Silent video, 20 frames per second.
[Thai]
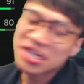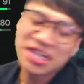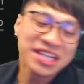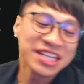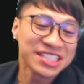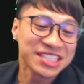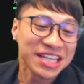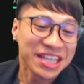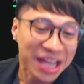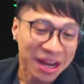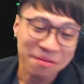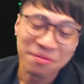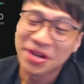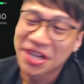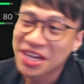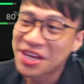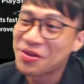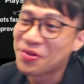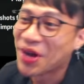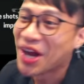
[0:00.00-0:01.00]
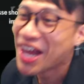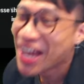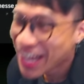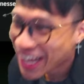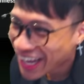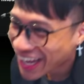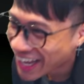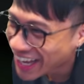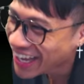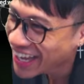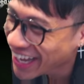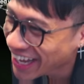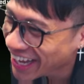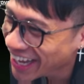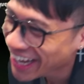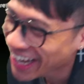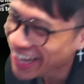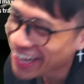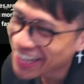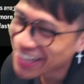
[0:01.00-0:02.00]
แต่สแตทมันดีอยู่นะ
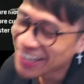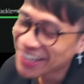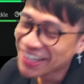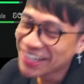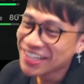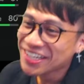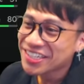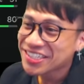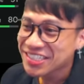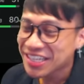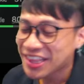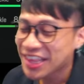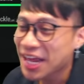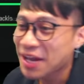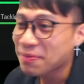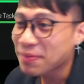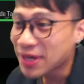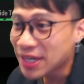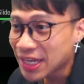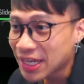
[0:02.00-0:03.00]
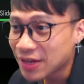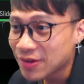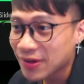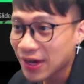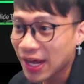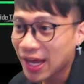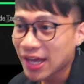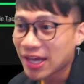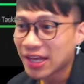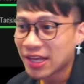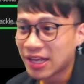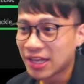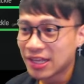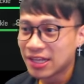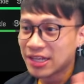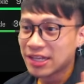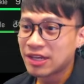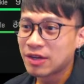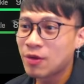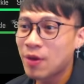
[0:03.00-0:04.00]
สแตทมันดีอยู่นะ
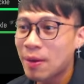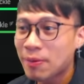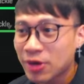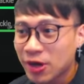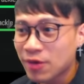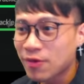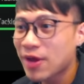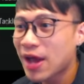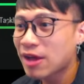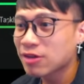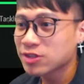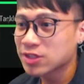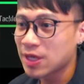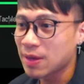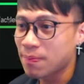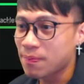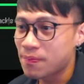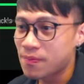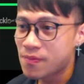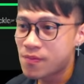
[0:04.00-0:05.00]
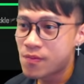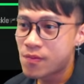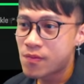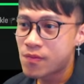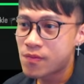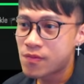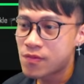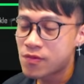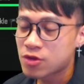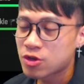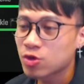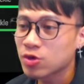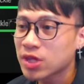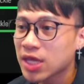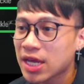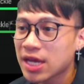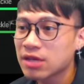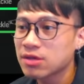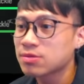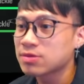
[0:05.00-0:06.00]
ความเร็ว 90ชูต
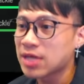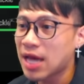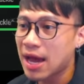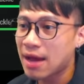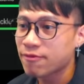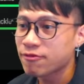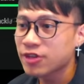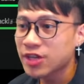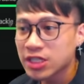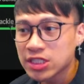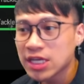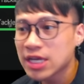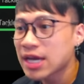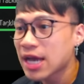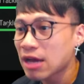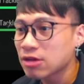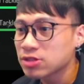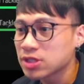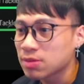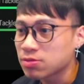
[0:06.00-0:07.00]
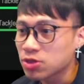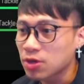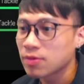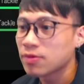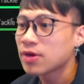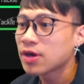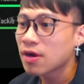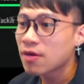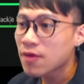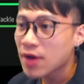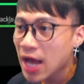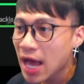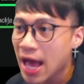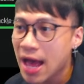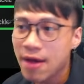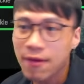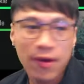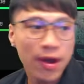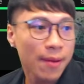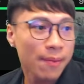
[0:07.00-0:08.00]
ติ้ง93ฟินิชชิ่ง90เซิร์เวอร์
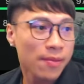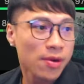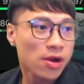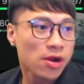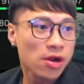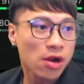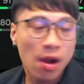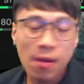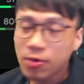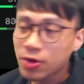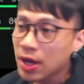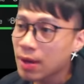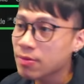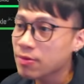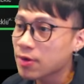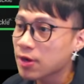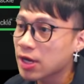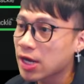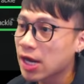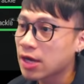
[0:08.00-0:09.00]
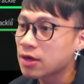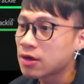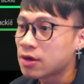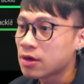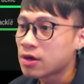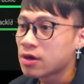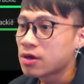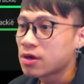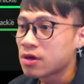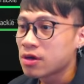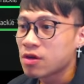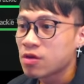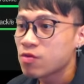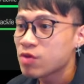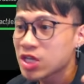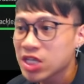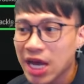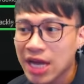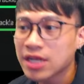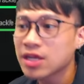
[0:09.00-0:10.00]
99 ครับผมคำว่าวกนั้น
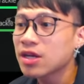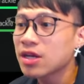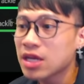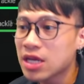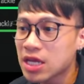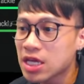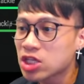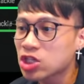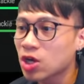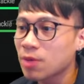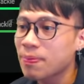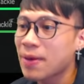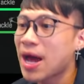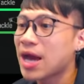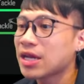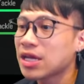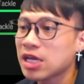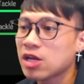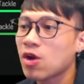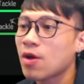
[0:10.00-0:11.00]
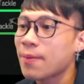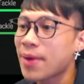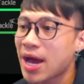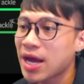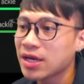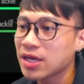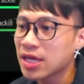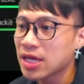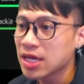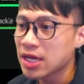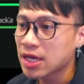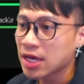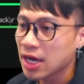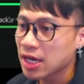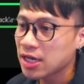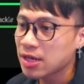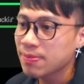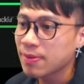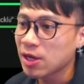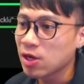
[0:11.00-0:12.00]
วิชั่นก็ดีช็อตพาร์ตดีลองพาร์ตดี ไอ
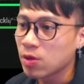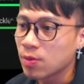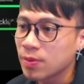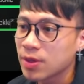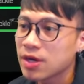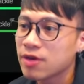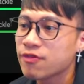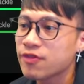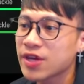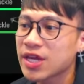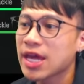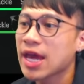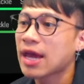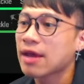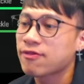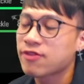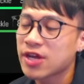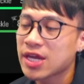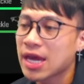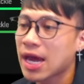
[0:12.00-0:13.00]
ที่เป็นหลุมคือฟิกเกอ็กฟิก